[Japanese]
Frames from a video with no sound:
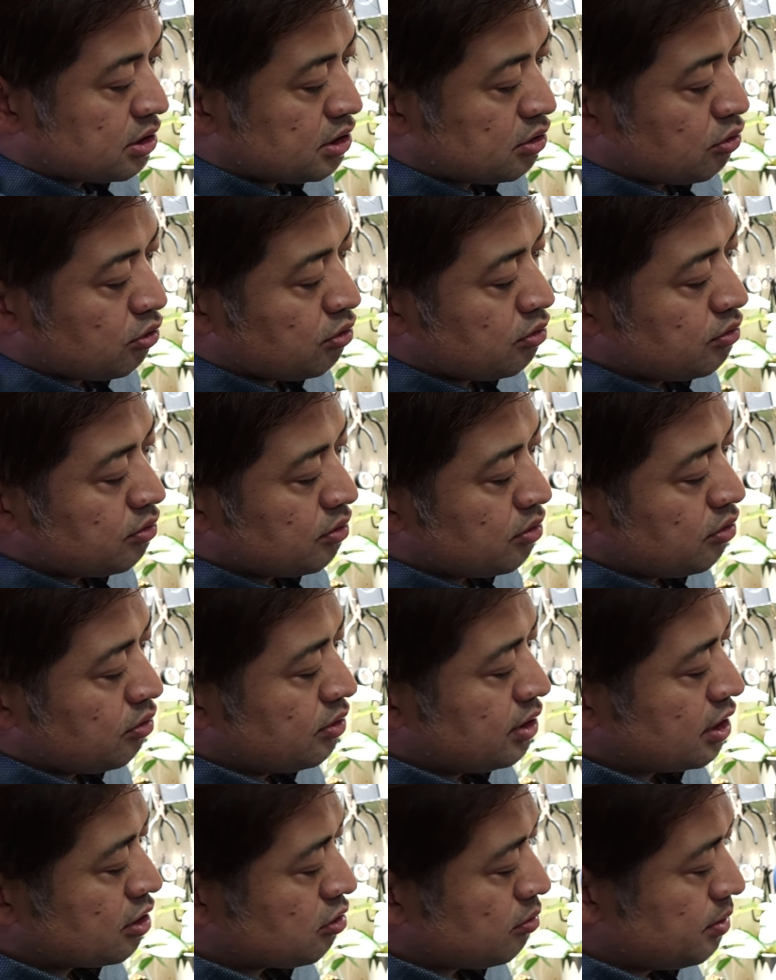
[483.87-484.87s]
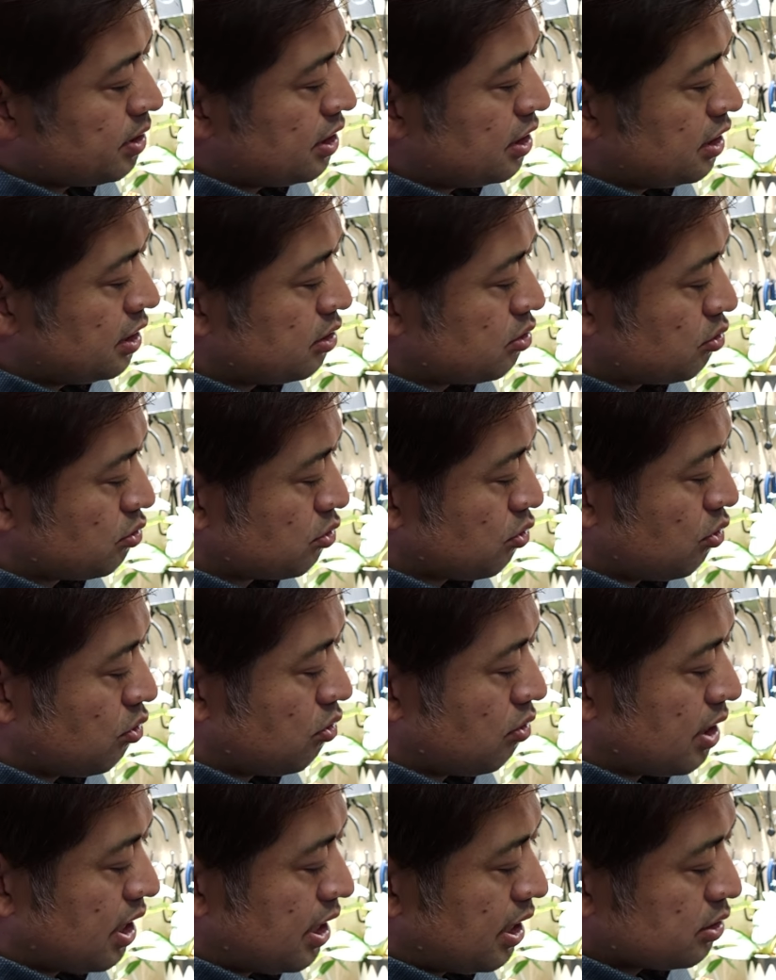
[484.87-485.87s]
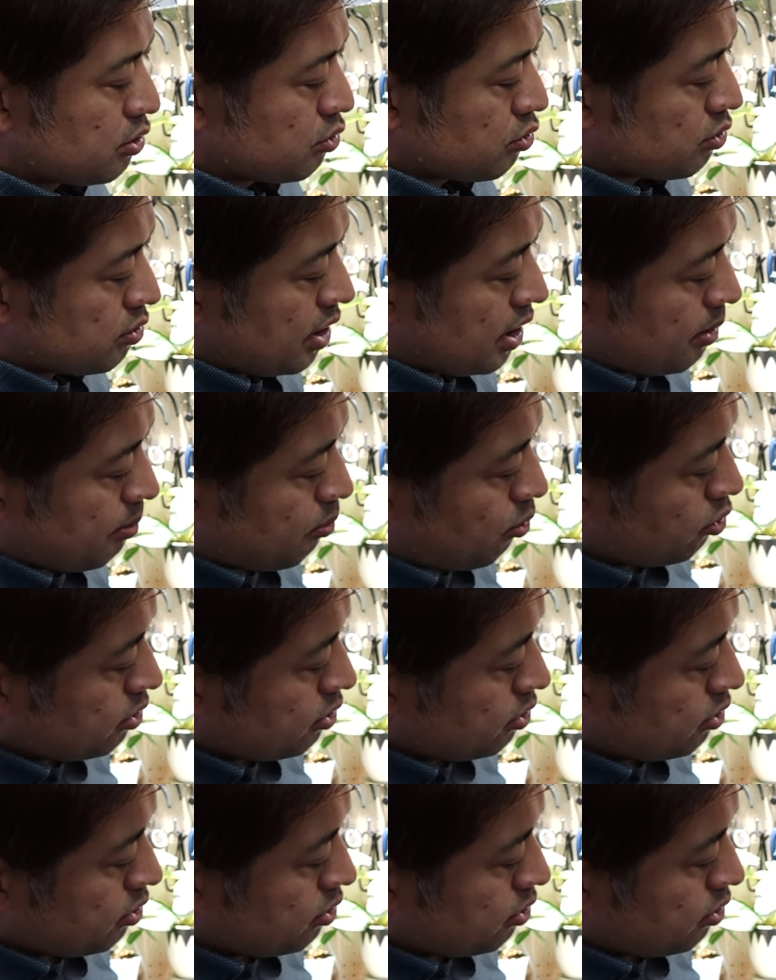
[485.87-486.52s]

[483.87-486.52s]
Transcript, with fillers: ちの 400ml の方が、ちょっとね、ボ